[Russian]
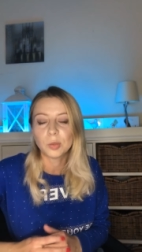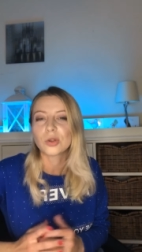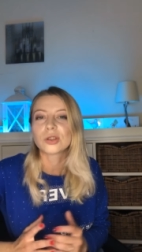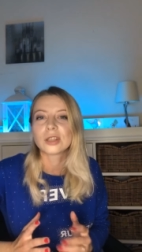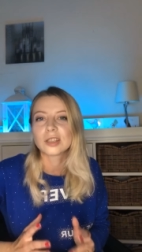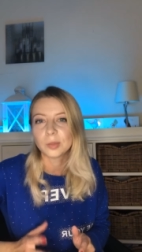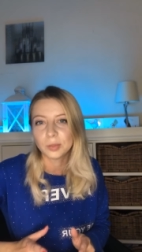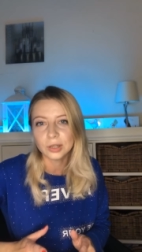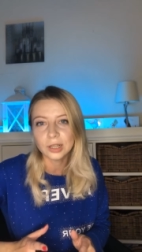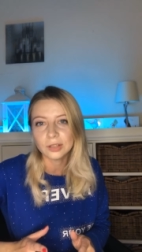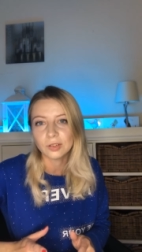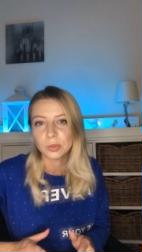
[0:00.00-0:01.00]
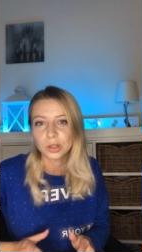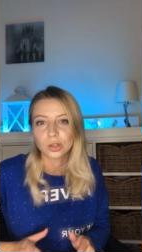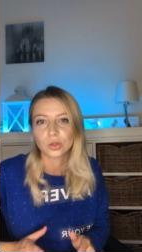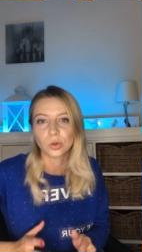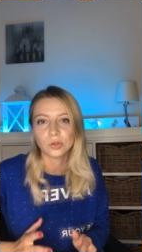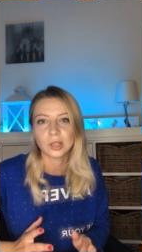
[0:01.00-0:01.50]
вы просто забыли
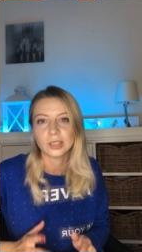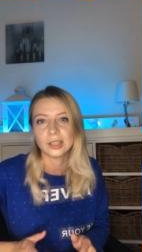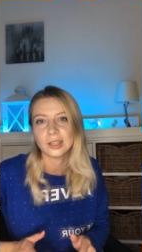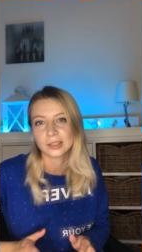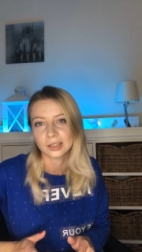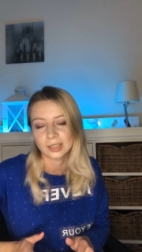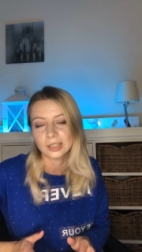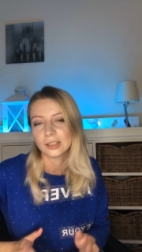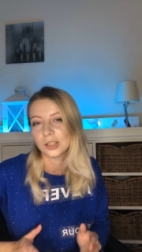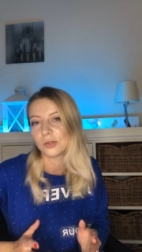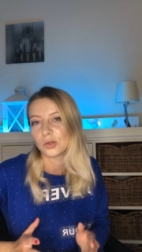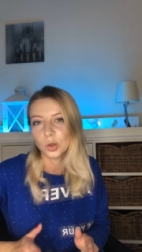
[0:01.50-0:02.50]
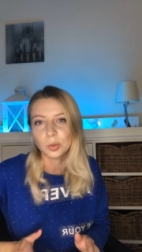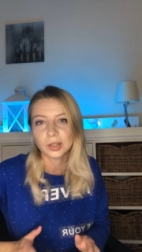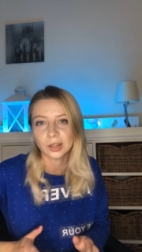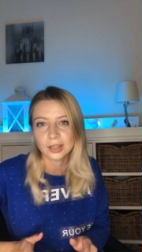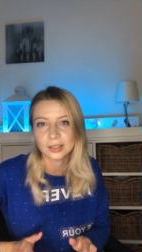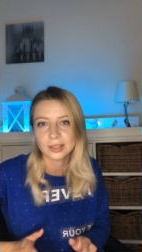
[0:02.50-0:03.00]
вообще, что вы хотели сказать, хотя вы все
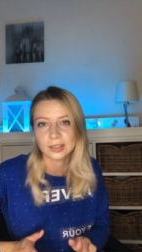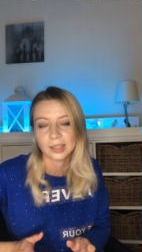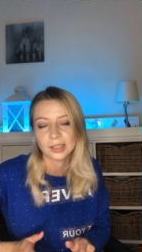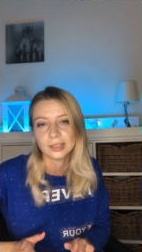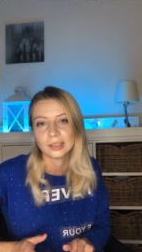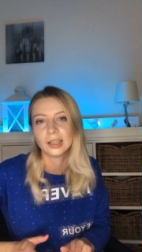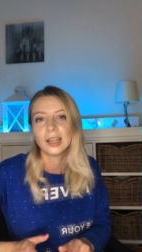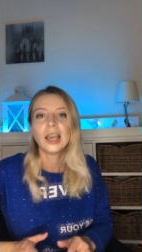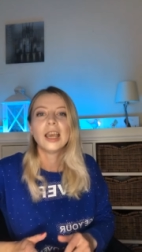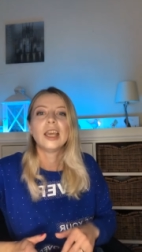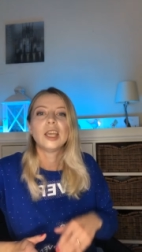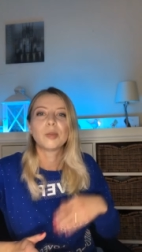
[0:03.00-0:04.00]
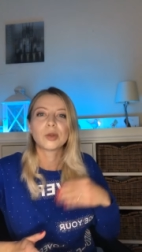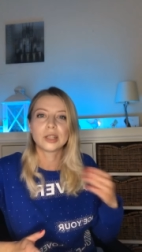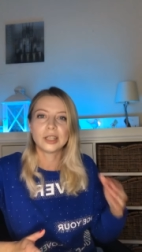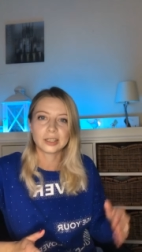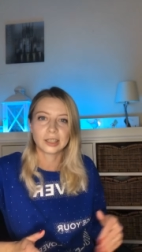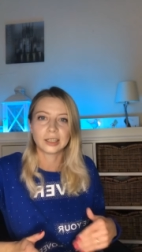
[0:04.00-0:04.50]
прекрасно знаете. И
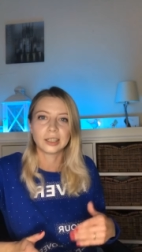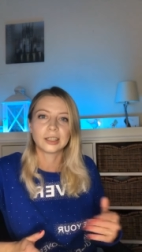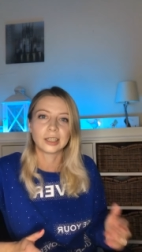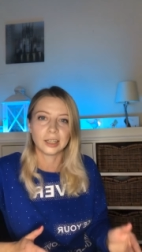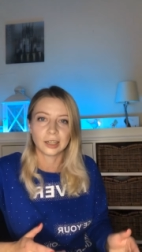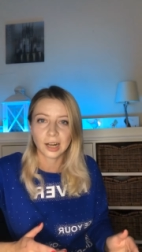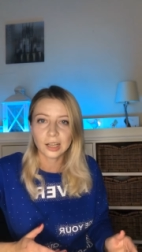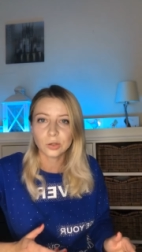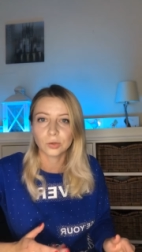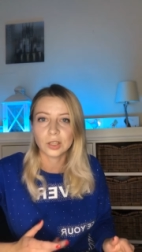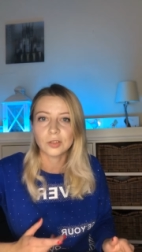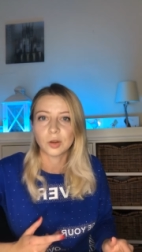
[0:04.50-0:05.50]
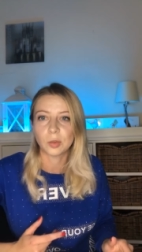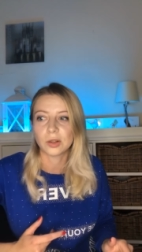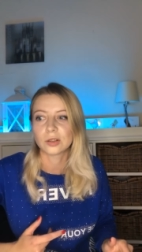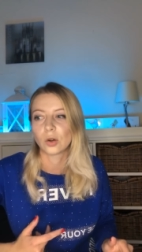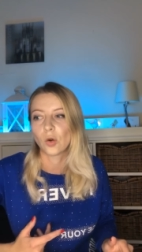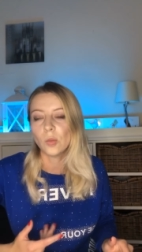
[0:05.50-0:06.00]
после нескольких таких раз у вас
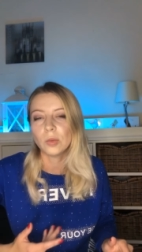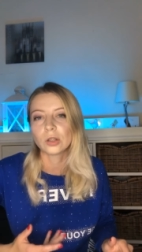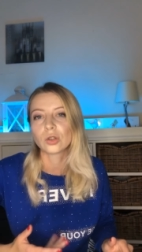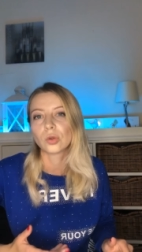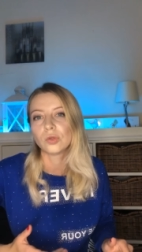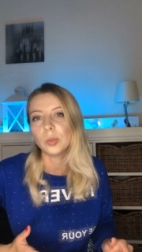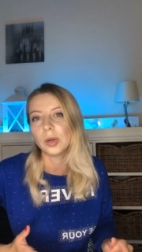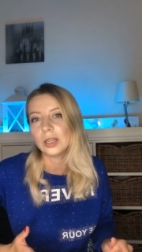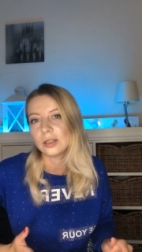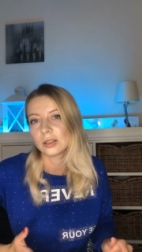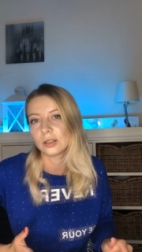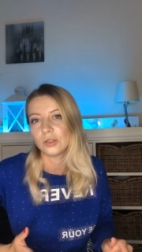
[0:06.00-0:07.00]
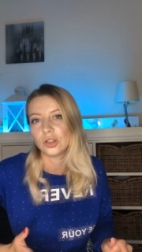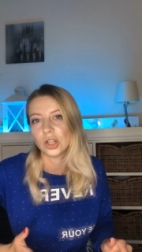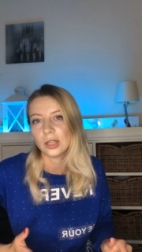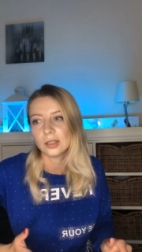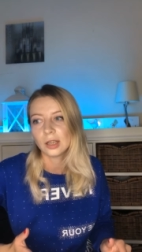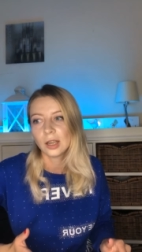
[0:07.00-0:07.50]
сформировался комплекс, что вы боитесь
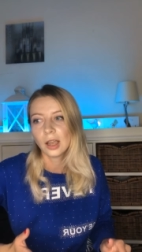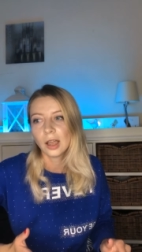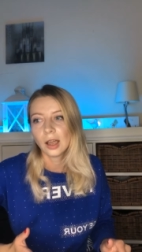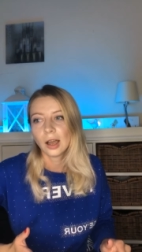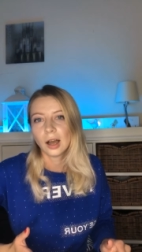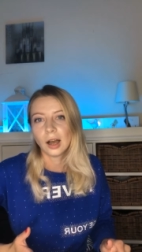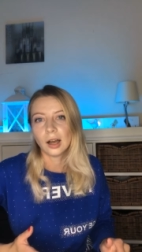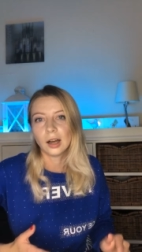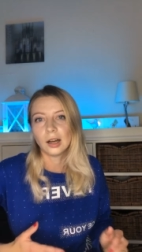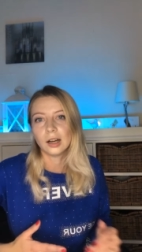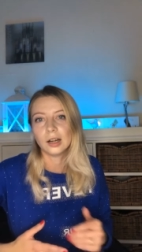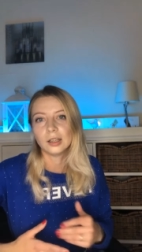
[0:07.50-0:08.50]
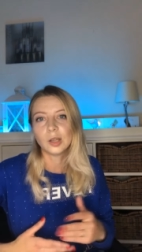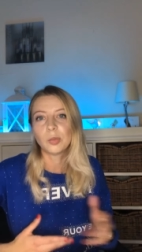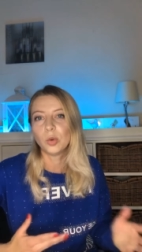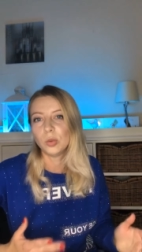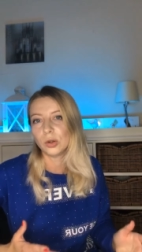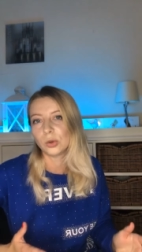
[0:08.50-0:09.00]
отвечать а,
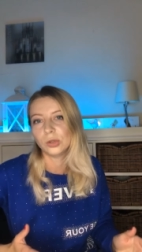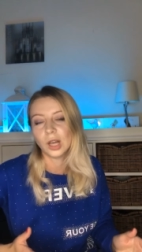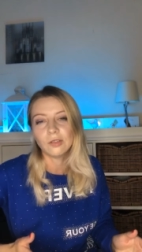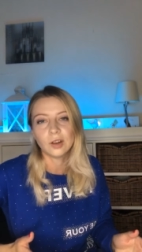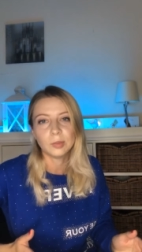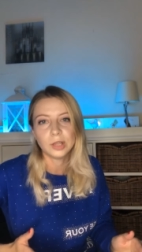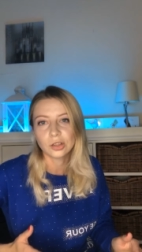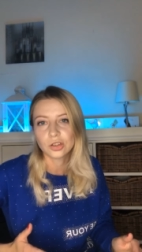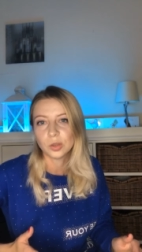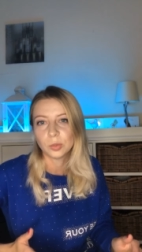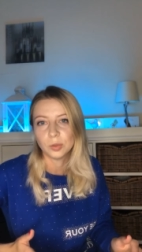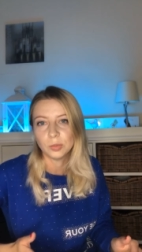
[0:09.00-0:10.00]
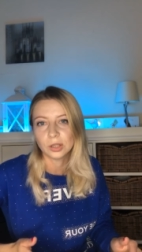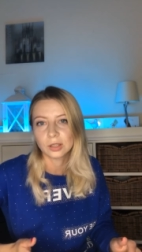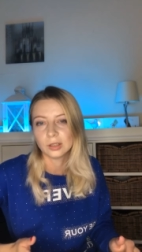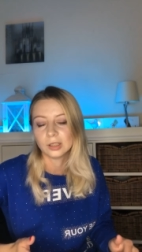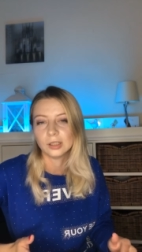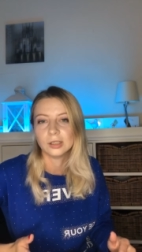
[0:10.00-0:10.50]
на публику, да, вам легче,
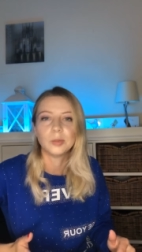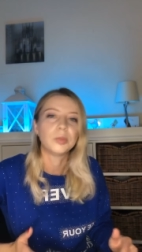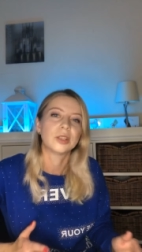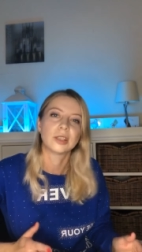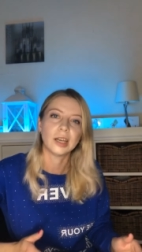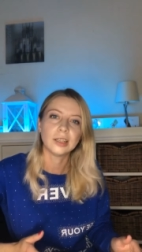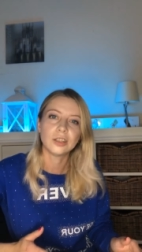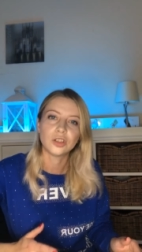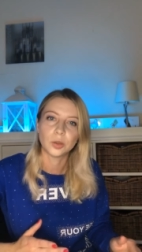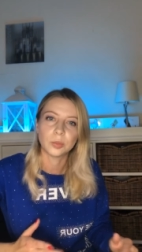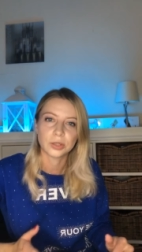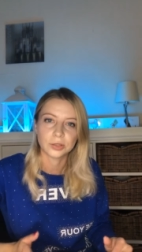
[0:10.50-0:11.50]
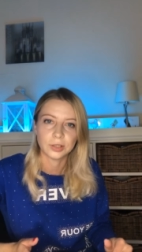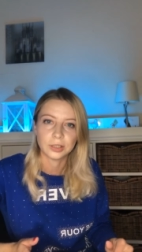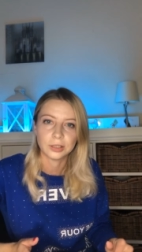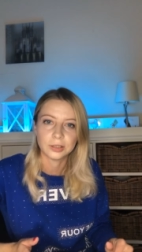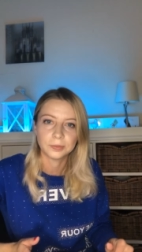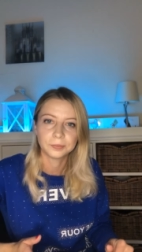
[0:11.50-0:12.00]
например, э, написать, чем
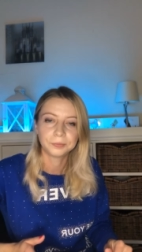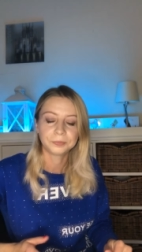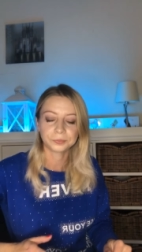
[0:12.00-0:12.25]
позвонить.